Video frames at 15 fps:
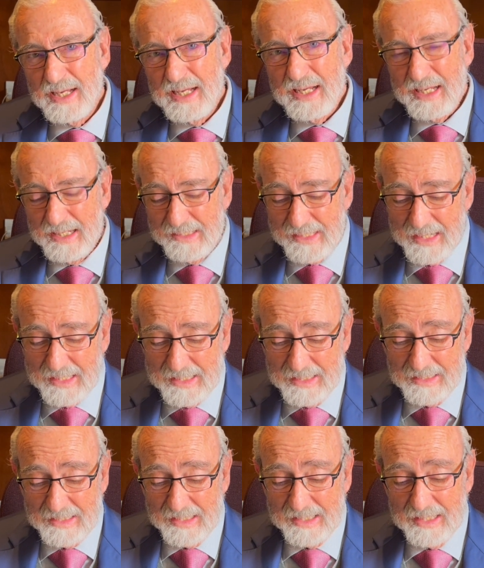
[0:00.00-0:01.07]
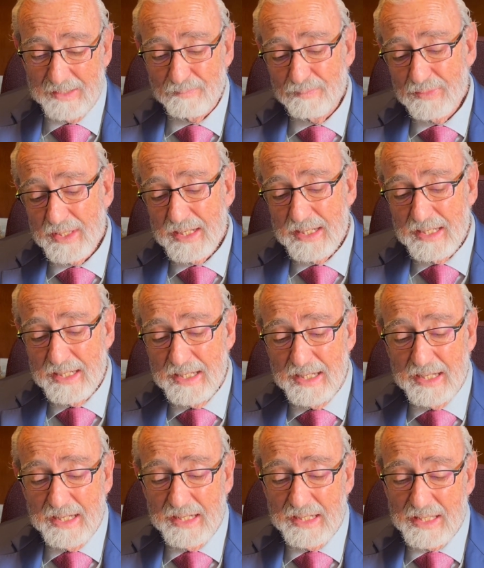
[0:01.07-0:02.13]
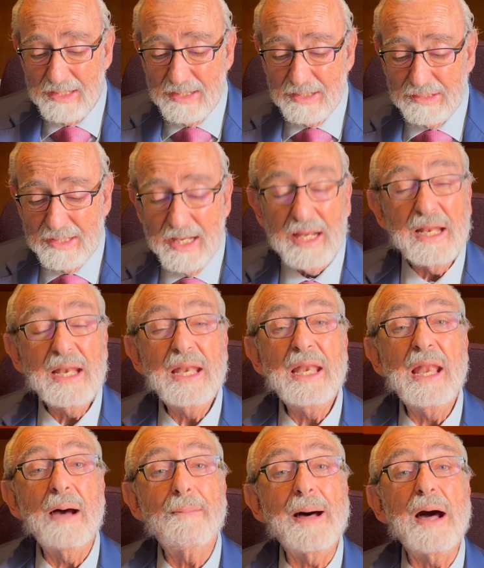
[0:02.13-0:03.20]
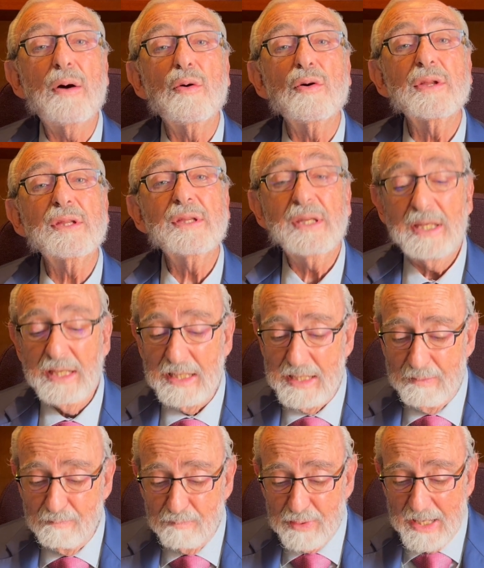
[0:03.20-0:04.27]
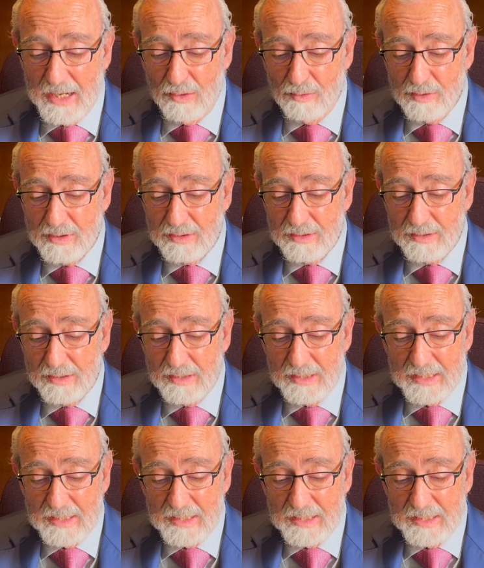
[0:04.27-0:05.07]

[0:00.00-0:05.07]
esa crítica, le dice, lavaos y limpiaos,